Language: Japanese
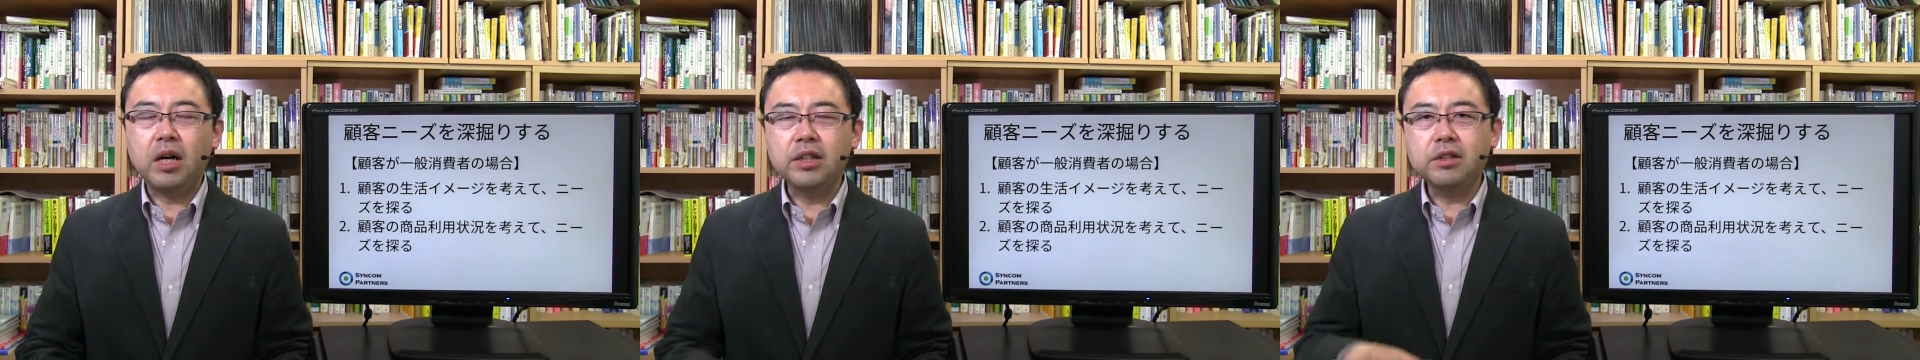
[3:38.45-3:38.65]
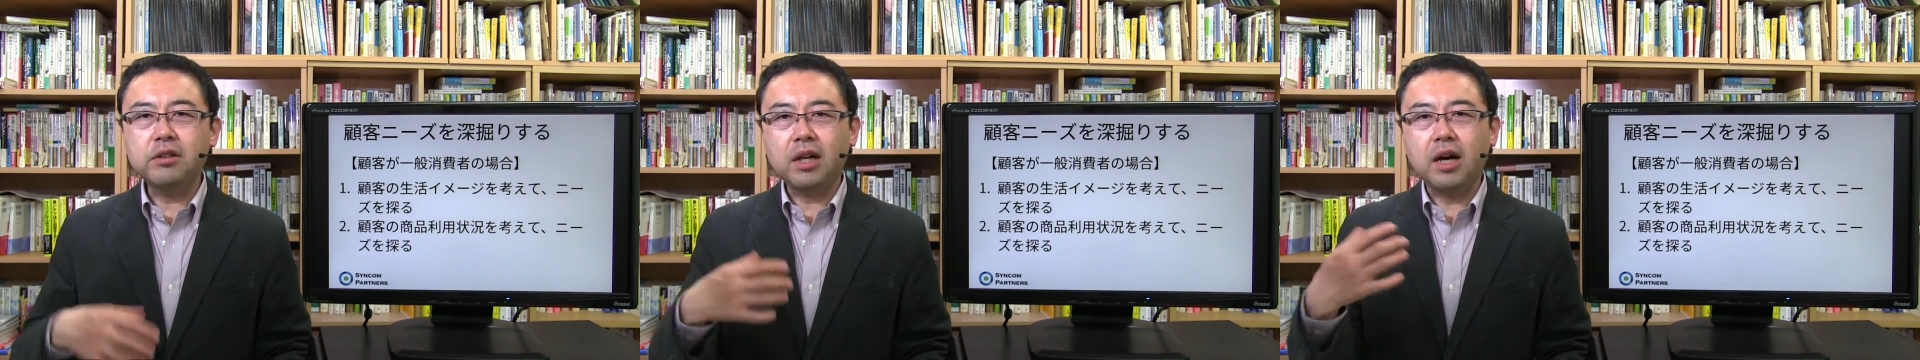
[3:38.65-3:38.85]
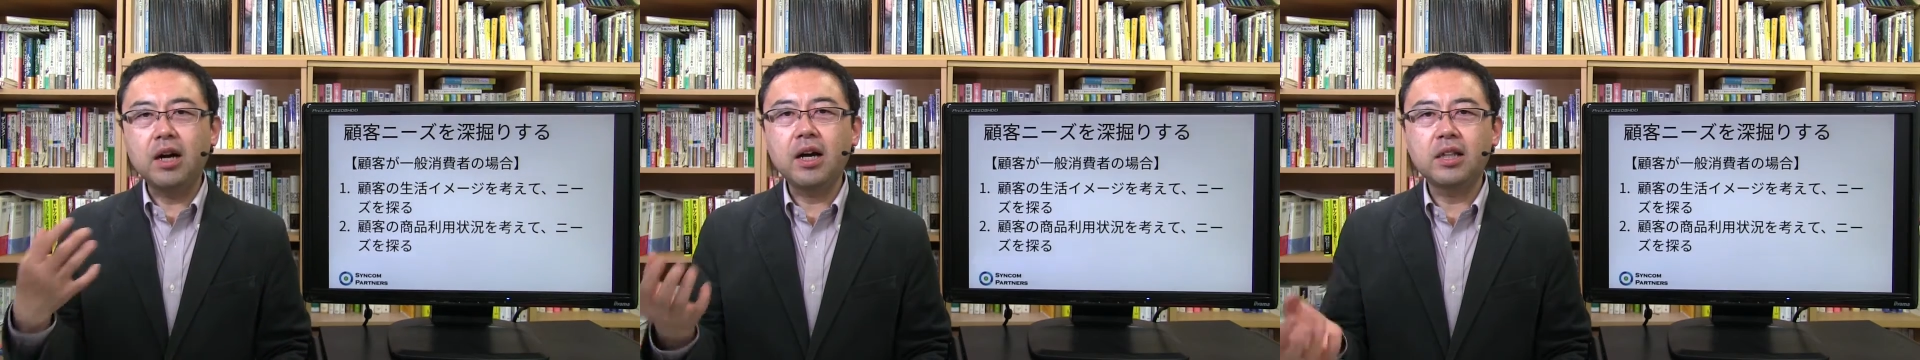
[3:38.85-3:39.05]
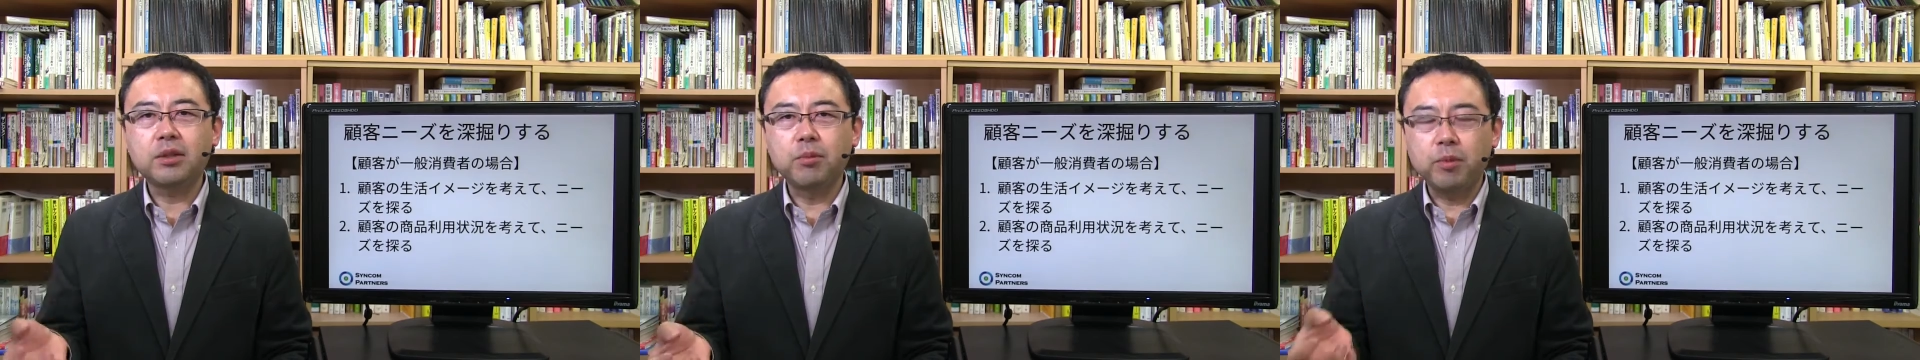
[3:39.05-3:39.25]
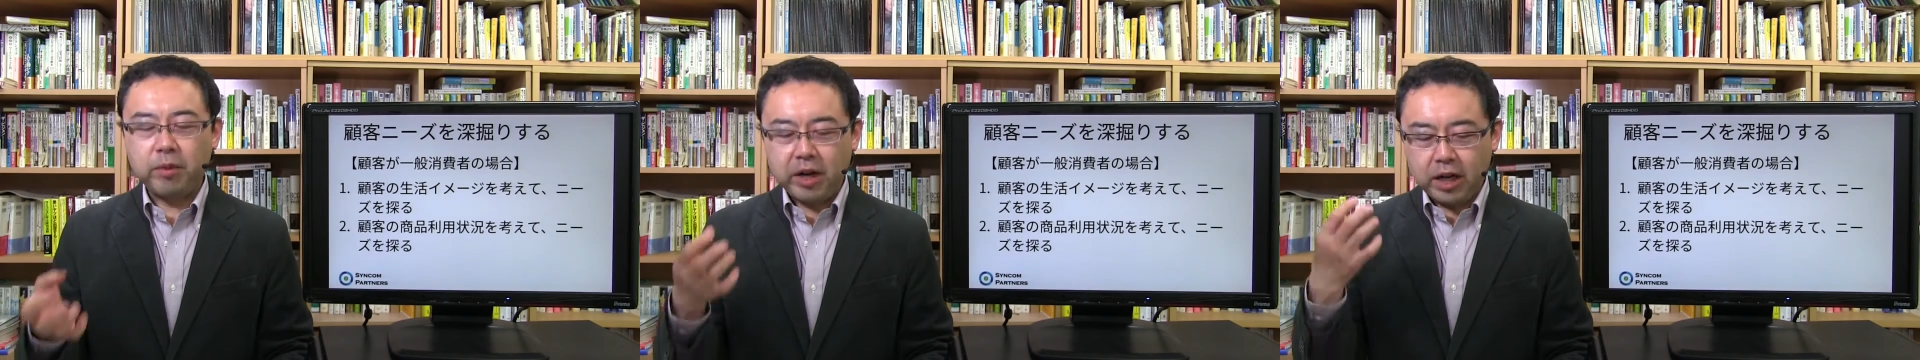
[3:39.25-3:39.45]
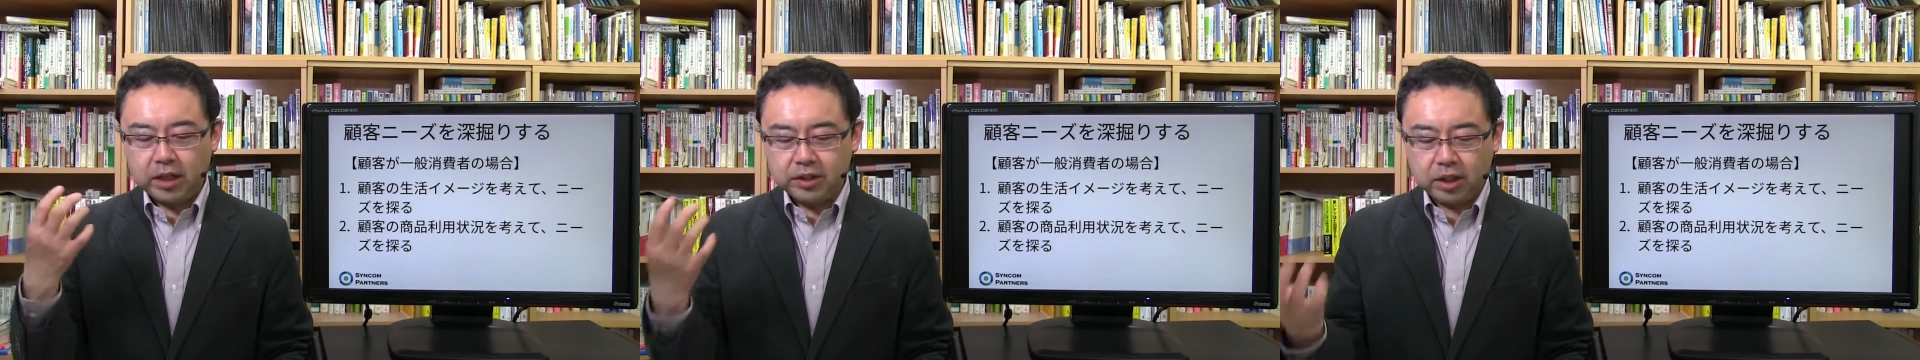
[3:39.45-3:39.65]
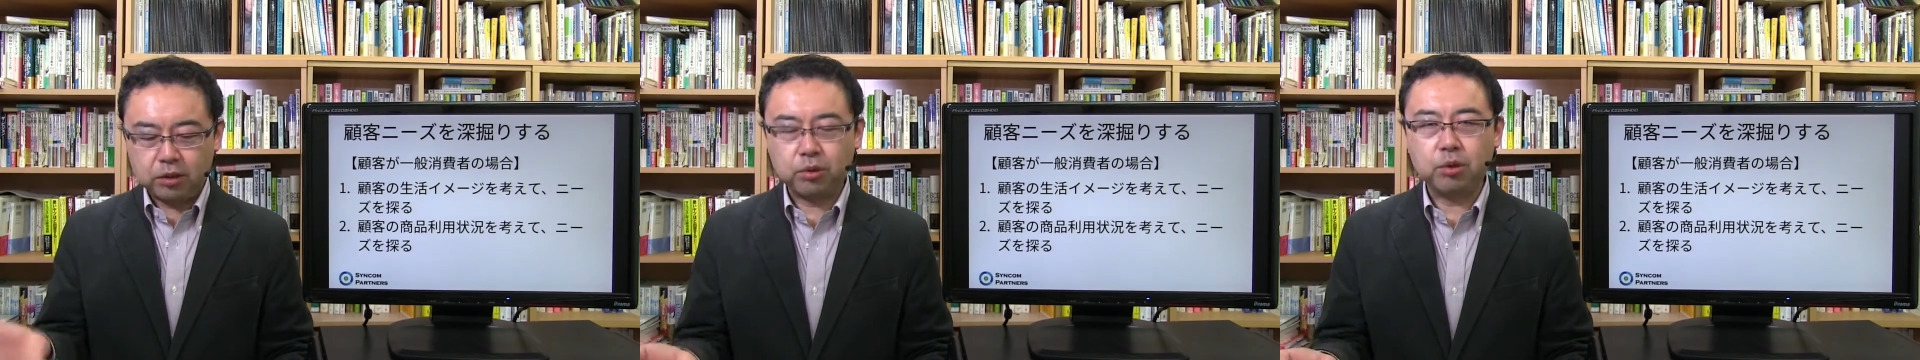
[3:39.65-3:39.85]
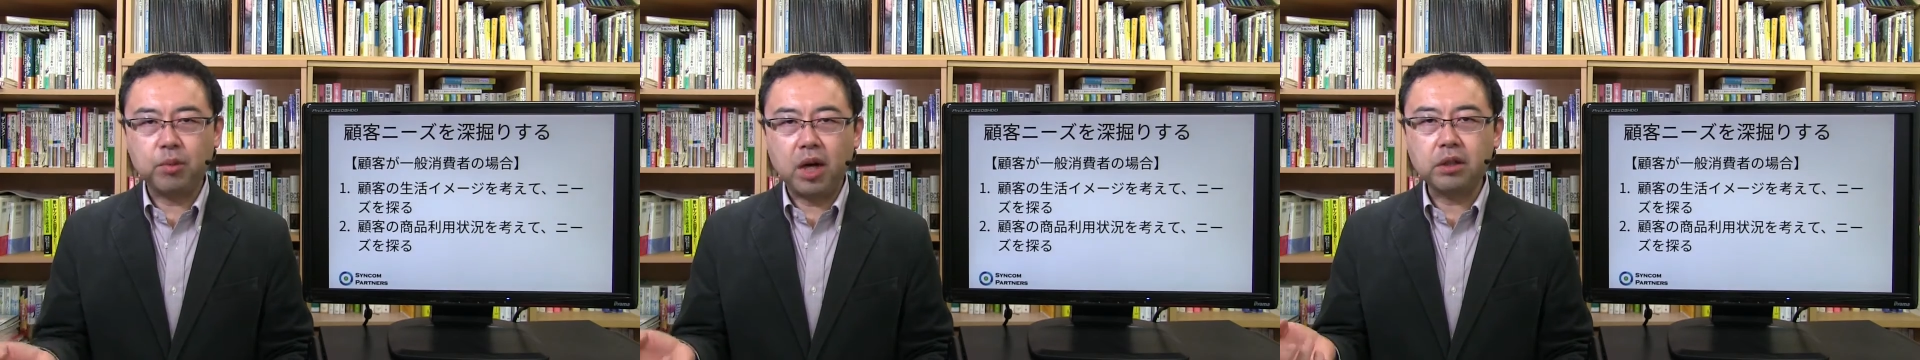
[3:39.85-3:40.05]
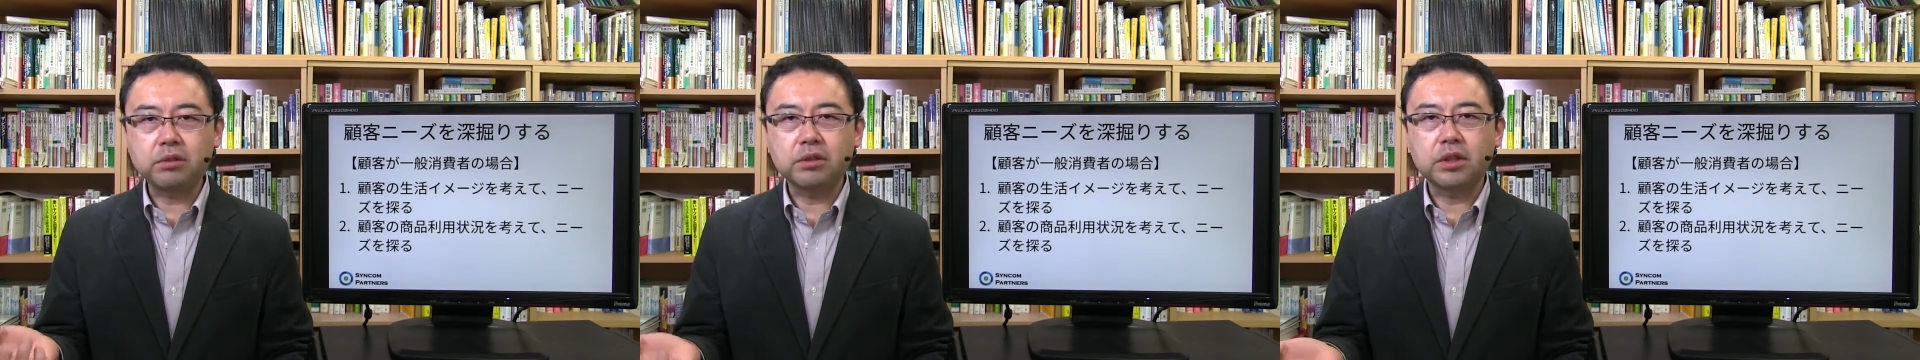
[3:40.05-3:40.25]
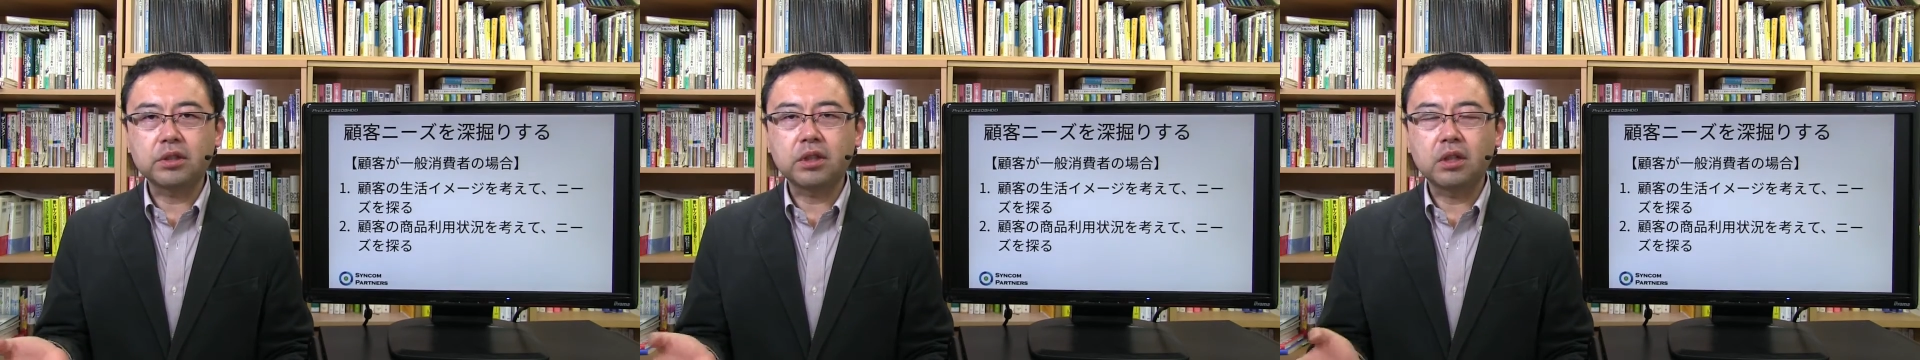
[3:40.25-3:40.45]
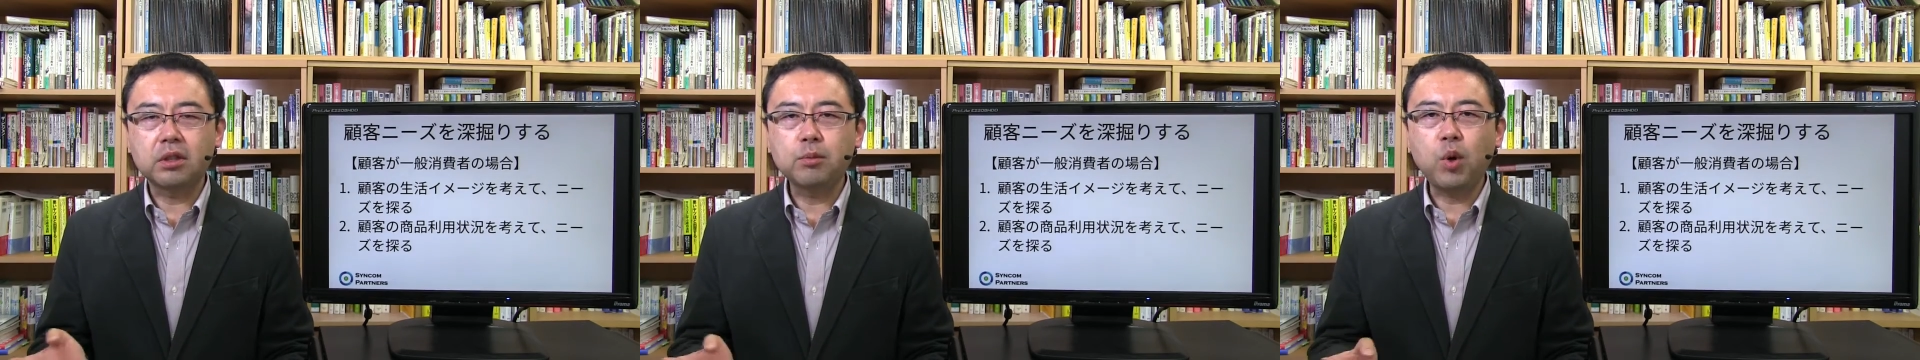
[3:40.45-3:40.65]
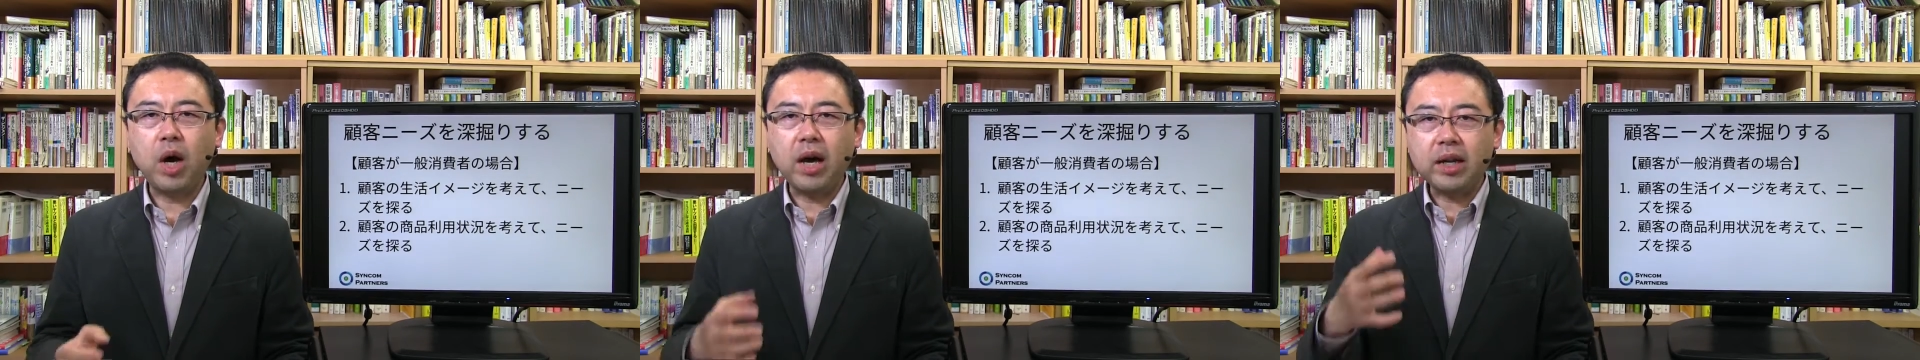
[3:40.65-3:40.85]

いくら考えても分かんないところもあるんですけれども、